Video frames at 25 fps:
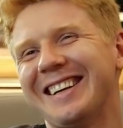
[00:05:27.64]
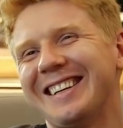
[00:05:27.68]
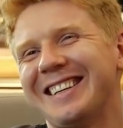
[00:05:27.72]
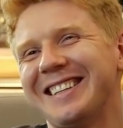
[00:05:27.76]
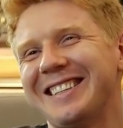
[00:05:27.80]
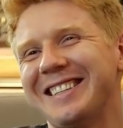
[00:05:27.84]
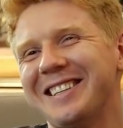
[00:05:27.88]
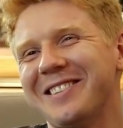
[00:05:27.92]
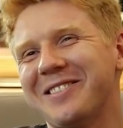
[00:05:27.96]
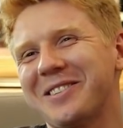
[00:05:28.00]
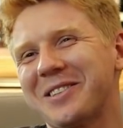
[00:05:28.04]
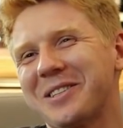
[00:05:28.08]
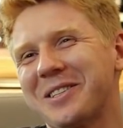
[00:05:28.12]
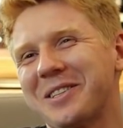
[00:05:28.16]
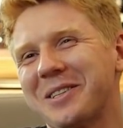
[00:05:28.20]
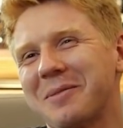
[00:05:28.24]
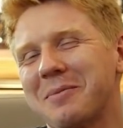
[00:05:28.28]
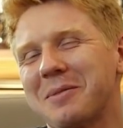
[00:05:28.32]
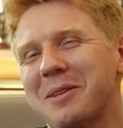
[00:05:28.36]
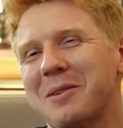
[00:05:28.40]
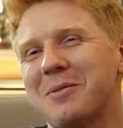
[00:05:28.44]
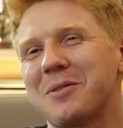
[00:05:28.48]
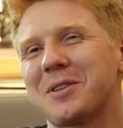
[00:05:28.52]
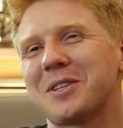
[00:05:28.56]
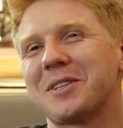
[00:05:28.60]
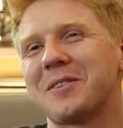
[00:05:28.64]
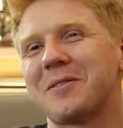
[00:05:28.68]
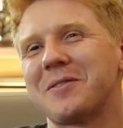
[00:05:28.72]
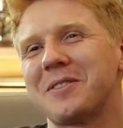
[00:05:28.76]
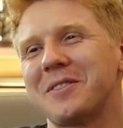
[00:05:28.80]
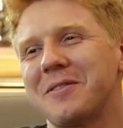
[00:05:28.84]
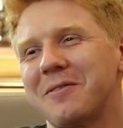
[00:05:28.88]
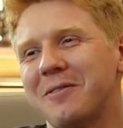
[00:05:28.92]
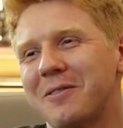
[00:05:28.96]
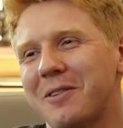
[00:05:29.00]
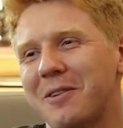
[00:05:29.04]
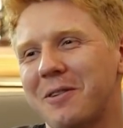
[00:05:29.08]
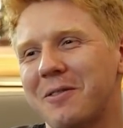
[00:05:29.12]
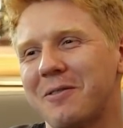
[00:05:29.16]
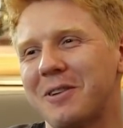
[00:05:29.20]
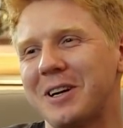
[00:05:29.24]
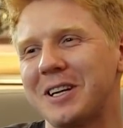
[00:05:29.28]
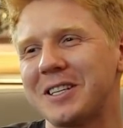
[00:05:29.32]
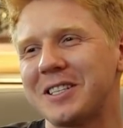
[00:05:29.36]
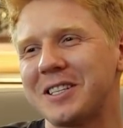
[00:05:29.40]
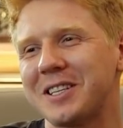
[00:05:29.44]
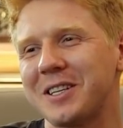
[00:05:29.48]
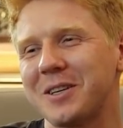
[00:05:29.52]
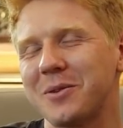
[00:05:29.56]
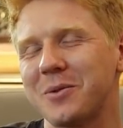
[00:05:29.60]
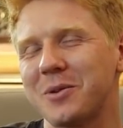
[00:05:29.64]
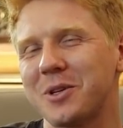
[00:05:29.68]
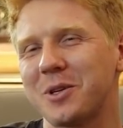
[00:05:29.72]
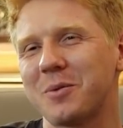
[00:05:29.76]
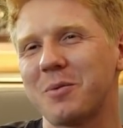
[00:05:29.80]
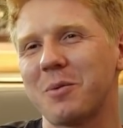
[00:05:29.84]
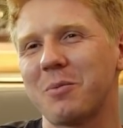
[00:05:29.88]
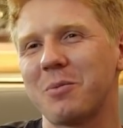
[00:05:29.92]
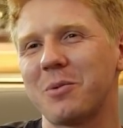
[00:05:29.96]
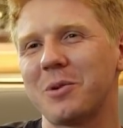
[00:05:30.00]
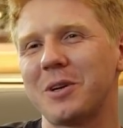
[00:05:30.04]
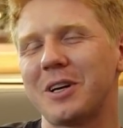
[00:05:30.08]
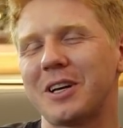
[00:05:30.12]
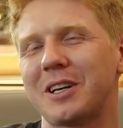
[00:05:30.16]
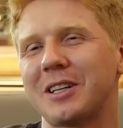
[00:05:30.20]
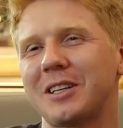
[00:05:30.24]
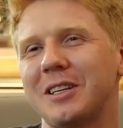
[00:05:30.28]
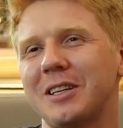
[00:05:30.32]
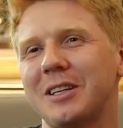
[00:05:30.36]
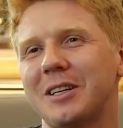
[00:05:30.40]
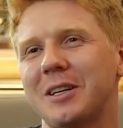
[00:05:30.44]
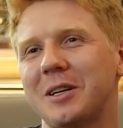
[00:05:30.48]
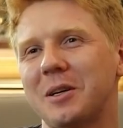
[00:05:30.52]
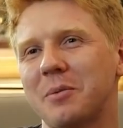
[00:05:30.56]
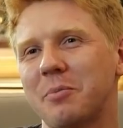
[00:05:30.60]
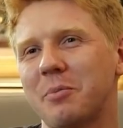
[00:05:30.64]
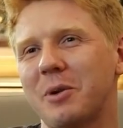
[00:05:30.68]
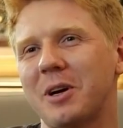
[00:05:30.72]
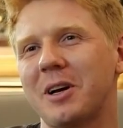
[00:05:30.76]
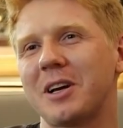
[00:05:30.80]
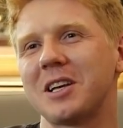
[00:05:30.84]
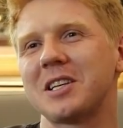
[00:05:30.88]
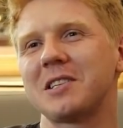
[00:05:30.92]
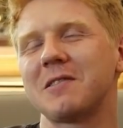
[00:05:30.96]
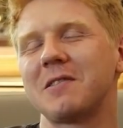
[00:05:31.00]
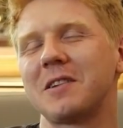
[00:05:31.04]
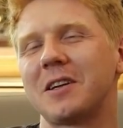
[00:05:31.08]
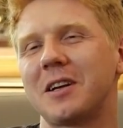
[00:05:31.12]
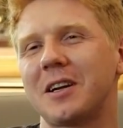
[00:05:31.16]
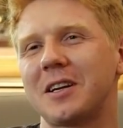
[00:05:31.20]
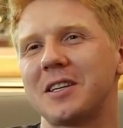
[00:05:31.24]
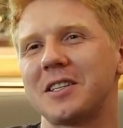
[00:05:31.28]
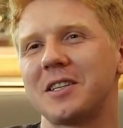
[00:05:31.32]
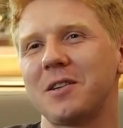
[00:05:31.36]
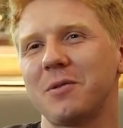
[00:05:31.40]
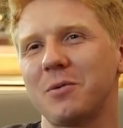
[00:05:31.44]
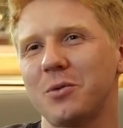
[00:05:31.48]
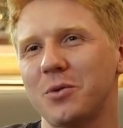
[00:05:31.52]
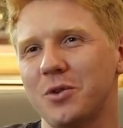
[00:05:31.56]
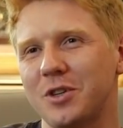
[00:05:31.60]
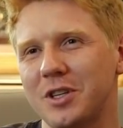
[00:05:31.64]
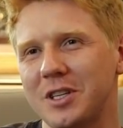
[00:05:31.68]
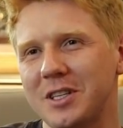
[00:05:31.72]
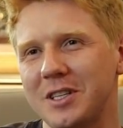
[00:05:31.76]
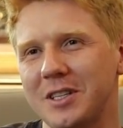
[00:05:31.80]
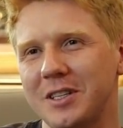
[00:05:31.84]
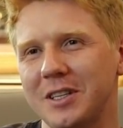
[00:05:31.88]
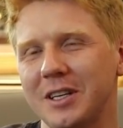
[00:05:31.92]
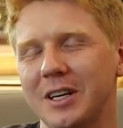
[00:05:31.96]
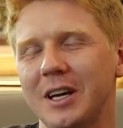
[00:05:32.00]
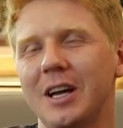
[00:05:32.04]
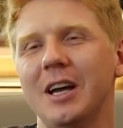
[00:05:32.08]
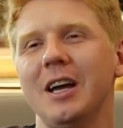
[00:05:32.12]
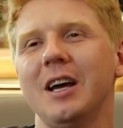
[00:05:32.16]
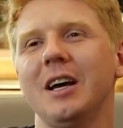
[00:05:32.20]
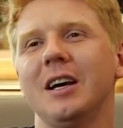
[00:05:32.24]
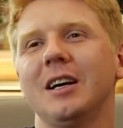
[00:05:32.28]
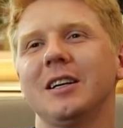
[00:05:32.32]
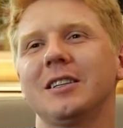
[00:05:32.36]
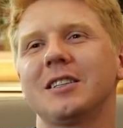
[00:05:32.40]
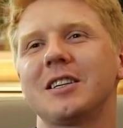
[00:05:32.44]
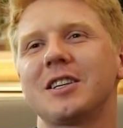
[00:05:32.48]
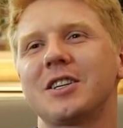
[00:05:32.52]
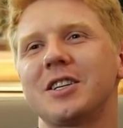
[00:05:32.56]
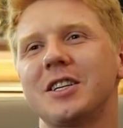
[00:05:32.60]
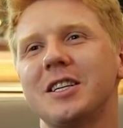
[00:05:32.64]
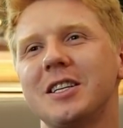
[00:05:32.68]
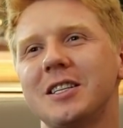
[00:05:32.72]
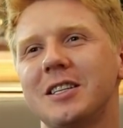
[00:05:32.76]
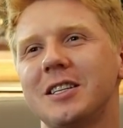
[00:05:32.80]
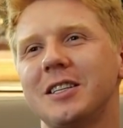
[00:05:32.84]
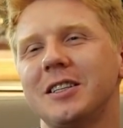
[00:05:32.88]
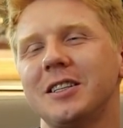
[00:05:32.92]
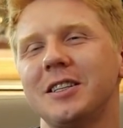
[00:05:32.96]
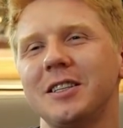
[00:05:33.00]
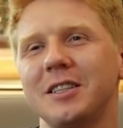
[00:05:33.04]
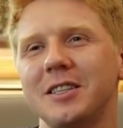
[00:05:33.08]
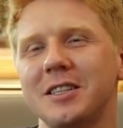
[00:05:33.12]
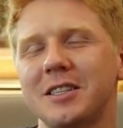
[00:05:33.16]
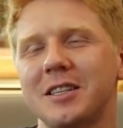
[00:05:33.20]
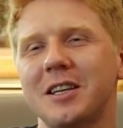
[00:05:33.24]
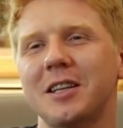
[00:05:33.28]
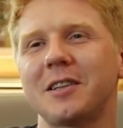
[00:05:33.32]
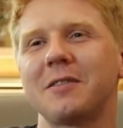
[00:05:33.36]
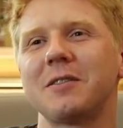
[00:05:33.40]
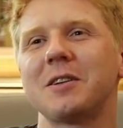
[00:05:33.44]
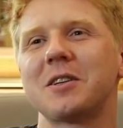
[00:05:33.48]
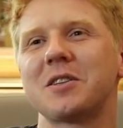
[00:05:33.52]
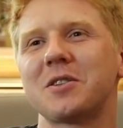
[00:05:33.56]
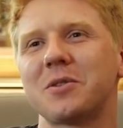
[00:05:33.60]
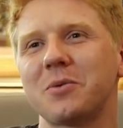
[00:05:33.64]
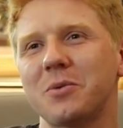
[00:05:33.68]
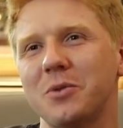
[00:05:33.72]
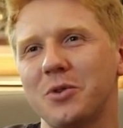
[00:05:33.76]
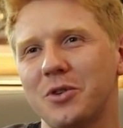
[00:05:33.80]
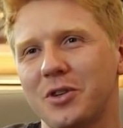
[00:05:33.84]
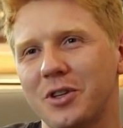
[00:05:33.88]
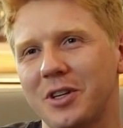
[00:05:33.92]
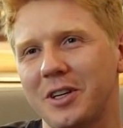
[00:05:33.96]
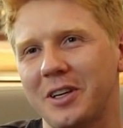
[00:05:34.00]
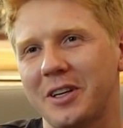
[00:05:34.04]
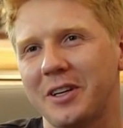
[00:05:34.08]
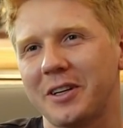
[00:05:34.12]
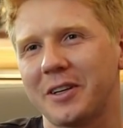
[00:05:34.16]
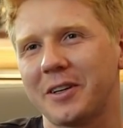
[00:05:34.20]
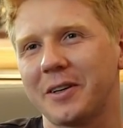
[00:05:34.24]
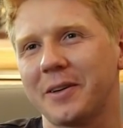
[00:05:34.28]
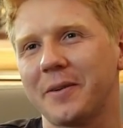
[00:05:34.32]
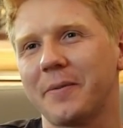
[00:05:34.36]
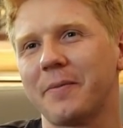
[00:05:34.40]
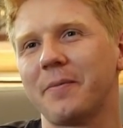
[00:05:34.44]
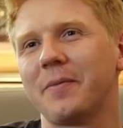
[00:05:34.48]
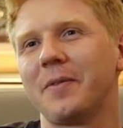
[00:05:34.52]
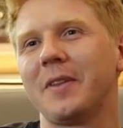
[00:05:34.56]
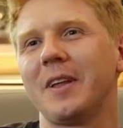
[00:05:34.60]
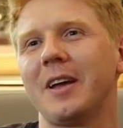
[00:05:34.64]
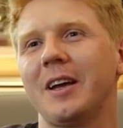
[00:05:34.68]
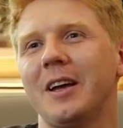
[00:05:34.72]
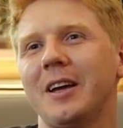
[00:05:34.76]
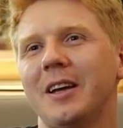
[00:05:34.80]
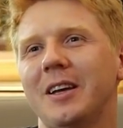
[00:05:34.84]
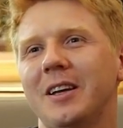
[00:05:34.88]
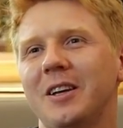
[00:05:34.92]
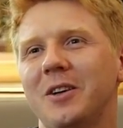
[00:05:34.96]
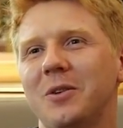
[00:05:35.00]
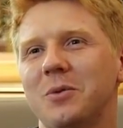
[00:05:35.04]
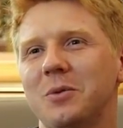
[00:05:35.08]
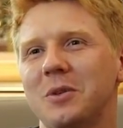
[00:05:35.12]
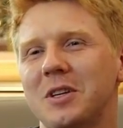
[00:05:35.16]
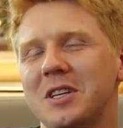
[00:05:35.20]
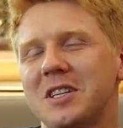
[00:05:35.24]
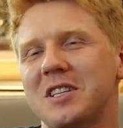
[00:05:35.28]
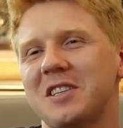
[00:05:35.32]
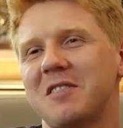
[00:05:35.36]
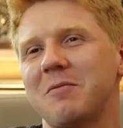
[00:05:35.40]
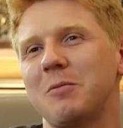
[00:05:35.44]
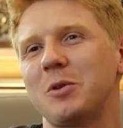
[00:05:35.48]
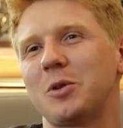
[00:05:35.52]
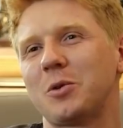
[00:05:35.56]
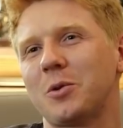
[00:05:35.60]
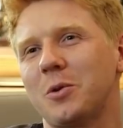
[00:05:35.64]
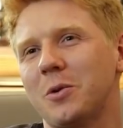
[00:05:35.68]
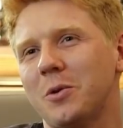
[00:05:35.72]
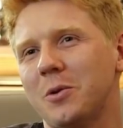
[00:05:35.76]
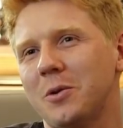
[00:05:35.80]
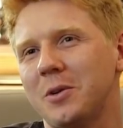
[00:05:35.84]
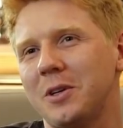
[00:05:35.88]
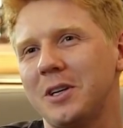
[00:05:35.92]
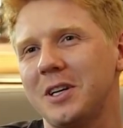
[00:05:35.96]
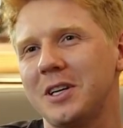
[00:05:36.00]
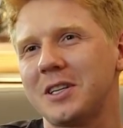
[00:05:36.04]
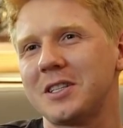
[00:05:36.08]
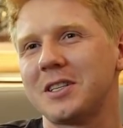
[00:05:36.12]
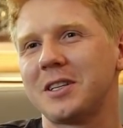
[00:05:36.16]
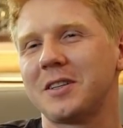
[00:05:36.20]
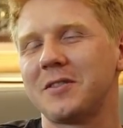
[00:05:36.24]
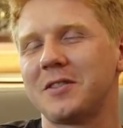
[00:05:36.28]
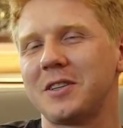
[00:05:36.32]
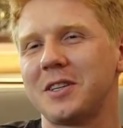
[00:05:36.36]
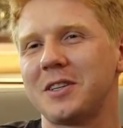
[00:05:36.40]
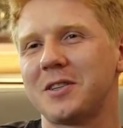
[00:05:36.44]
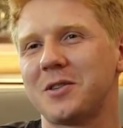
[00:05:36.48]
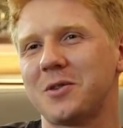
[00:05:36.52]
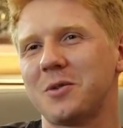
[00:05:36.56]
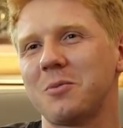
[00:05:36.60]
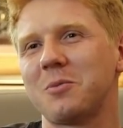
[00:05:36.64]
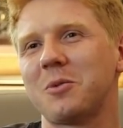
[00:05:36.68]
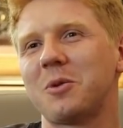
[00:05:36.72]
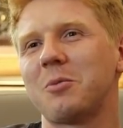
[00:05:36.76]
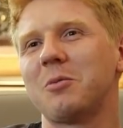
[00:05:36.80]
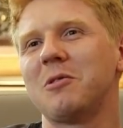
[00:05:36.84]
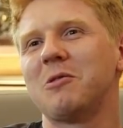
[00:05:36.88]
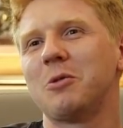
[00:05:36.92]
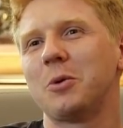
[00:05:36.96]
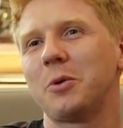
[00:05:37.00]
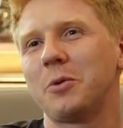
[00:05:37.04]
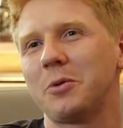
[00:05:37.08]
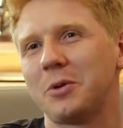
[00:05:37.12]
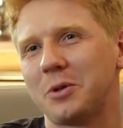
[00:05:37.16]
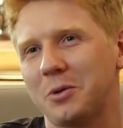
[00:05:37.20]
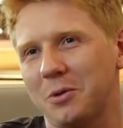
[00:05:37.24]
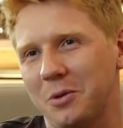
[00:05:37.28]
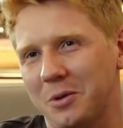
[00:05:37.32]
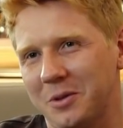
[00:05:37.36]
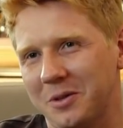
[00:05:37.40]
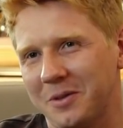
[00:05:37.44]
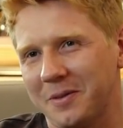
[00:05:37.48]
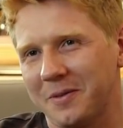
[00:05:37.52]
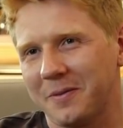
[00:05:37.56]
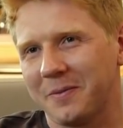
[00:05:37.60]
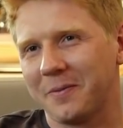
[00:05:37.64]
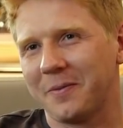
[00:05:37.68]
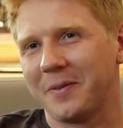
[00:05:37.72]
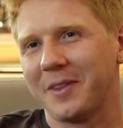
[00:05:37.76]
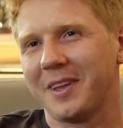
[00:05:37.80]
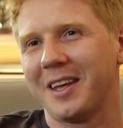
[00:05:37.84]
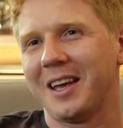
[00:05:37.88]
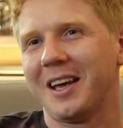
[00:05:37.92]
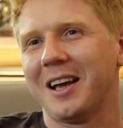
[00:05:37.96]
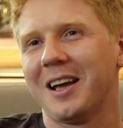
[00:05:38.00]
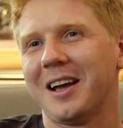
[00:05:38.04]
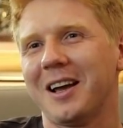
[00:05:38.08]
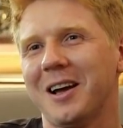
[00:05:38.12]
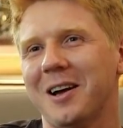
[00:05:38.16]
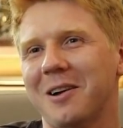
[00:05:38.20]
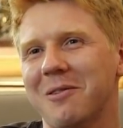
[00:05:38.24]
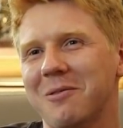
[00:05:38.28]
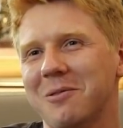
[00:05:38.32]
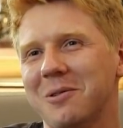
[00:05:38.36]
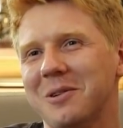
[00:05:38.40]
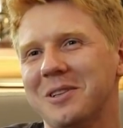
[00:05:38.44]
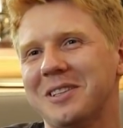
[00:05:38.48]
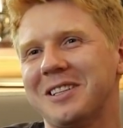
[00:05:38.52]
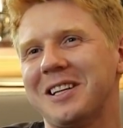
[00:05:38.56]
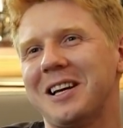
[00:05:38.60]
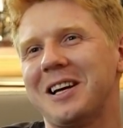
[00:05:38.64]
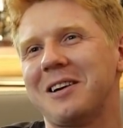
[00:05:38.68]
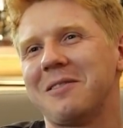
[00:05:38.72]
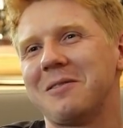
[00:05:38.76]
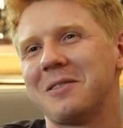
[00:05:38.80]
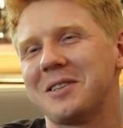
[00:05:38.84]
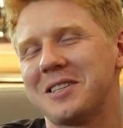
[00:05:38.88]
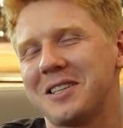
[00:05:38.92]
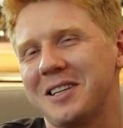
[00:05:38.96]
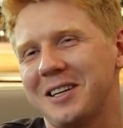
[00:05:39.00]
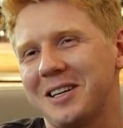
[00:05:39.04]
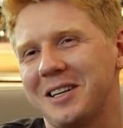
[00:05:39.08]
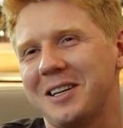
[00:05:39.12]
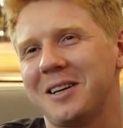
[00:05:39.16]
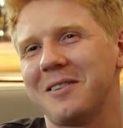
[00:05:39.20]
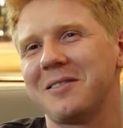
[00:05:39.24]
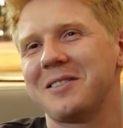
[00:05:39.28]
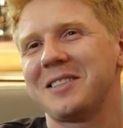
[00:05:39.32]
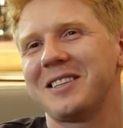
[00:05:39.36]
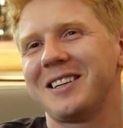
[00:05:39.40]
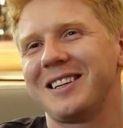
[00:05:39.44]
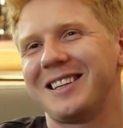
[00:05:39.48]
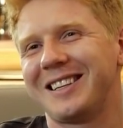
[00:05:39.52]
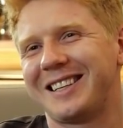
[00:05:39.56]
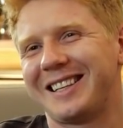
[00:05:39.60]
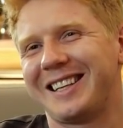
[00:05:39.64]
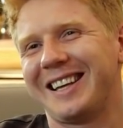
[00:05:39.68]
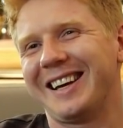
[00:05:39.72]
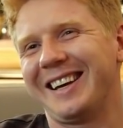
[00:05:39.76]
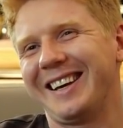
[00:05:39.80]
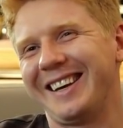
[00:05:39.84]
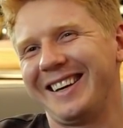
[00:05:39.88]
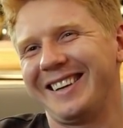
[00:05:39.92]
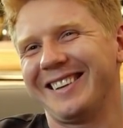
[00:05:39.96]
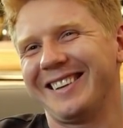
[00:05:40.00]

Frauen, weil man in Russland gerne protzt und das schöne Leben zeigt, auch wenn man sich das eigentlich nicht leisten kann. Auch in der U-Bahn haben alle Louis Vuitton-Taschen. Die sind fake, genau wie die Fotos auf Instagram.